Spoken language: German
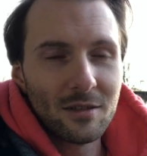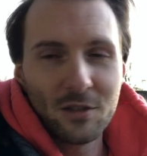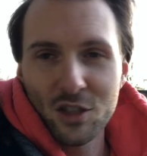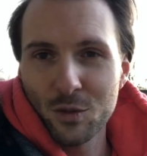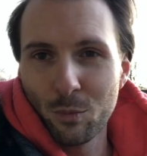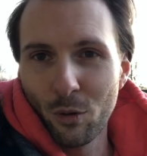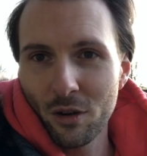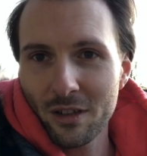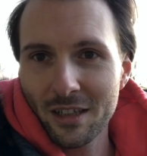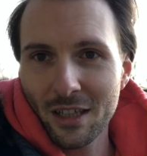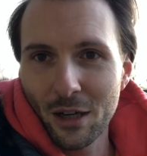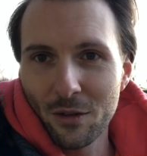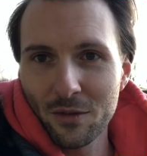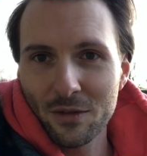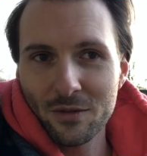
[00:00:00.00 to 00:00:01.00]
sportlich
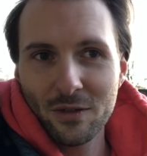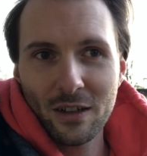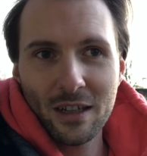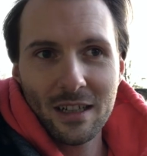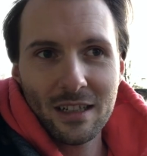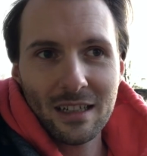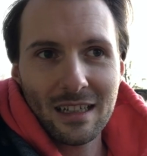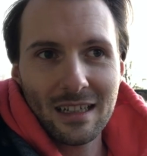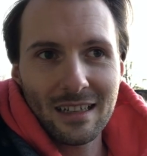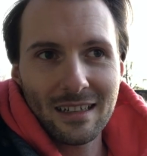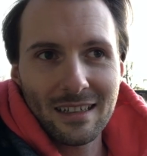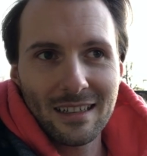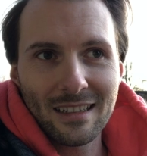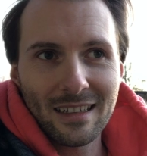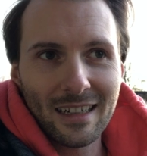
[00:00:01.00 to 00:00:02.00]
aufgefahren,
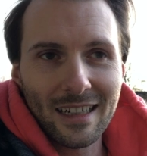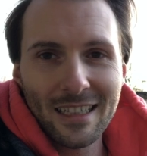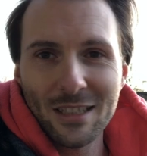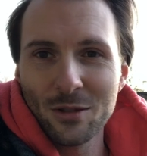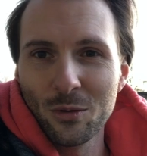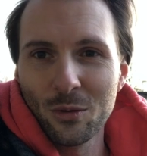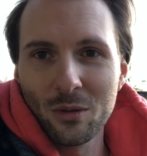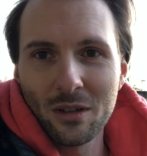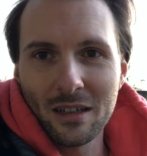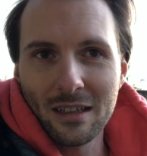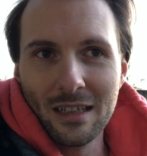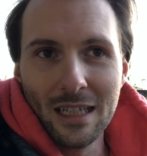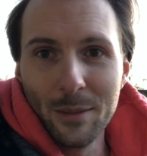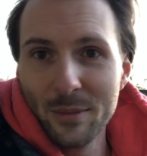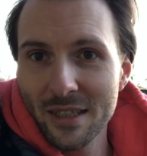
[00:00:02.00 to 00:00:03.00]
Richtung
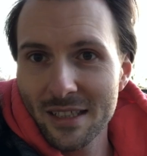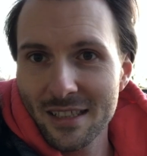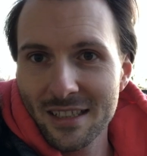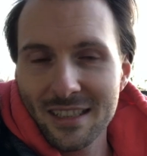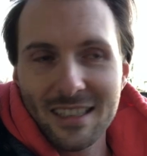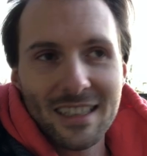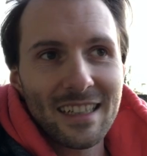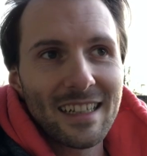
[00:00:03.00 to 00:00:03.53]
Limit,